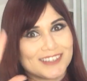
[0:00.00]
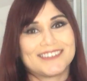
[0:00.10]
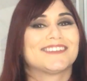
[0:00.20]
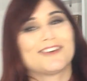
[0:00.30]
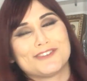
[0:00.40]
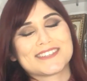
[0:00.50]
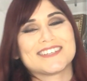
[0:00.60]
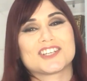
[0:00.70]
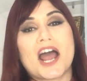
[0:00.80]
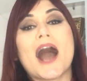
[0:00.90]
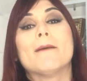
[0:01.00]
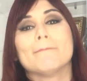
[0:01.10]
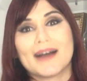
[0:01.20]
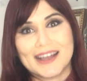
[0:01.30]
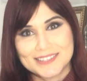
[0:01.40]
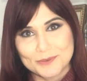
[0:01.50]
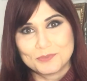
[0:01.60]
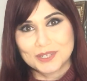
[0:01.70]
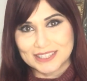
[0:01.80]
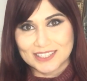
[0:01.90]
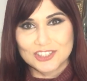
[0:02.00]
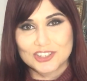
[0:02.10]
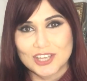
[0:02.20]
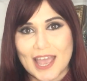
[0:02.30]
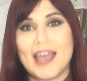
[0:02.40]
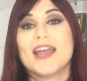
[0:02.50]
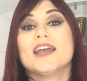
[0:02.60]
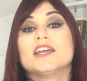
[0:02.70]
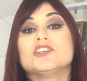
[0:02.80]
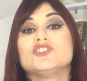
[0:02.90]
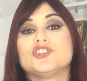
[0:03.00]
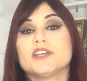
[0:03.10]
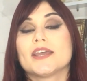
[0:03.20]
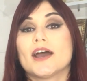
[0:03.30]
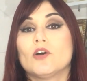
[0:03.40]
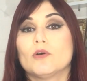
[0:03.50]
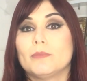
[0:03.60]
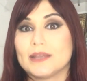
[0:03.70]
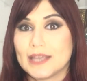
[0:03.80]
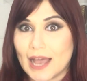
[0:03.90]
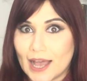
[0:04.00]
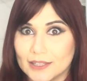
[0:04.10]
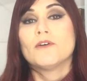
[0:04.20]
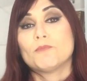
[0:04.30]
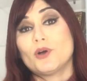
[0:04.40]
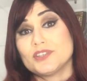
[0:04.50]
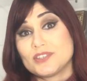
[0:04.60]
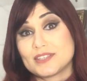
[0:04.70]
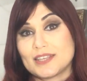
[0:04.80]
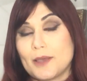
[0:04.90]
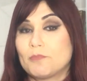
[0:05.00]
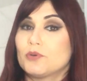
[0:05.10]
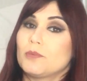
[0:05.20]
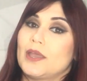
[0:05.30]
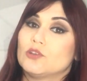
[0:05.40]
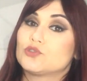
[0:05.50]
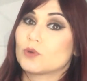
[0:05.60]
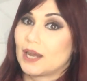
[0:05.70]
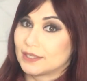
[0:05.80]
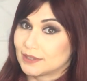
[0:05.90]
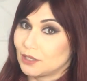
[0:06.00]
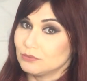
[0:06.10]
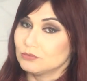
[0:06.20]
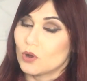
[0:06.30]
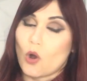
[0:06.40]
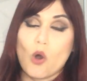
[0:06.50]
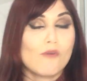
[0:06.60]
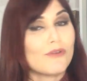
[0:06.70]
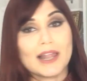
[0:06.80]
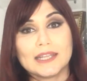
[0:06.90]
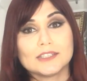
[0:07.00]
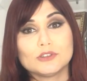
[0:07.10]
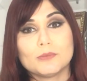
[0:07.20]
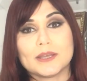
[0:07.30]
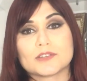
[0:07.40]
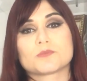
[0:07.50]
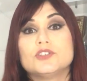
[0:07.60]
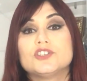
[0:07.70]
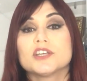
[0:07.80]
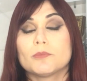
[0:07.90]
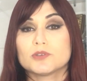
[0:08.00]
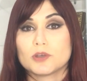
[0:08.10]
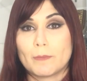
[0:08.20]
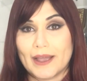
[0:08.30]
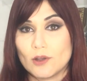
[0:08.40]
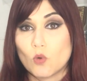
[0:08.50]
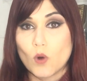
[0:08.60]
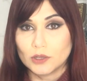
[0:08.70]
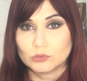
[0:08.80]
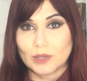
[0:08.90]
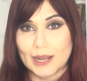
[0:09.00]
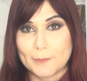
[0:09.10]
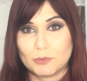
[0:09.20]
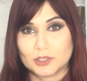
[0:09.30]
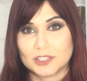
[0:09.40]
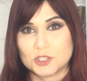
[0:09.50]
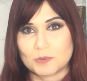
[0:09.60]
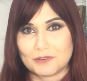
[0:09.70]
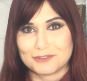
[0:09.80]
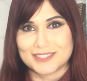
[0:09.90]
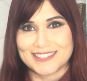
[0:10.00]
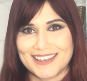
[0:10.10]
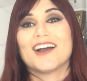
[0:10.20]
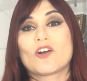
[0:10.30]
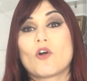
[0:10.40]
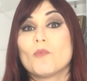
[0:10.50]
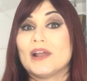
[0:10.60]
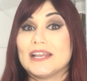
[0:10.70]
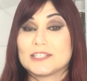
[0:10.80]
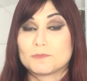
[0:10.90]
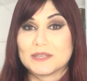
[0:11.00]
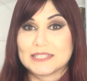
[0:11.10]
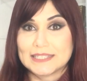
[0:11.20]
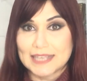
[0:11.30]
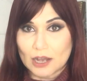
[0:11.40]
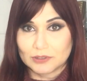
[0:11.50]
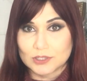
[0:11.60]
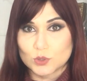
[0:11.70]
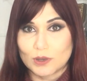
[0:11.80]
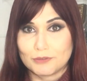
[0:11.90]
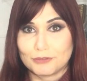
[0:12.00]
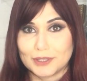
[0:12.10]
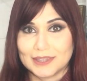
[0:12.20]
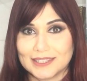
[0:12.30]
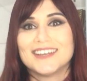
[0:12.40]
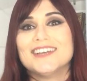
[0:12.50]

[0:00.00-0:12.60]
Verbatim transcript: que talvez seja a mais importante, é diga obrigado. Pode ser por meio de um cartão mesmo. Diga para seu pai o quanto ele é importante para você, como ele é especial na sua vida.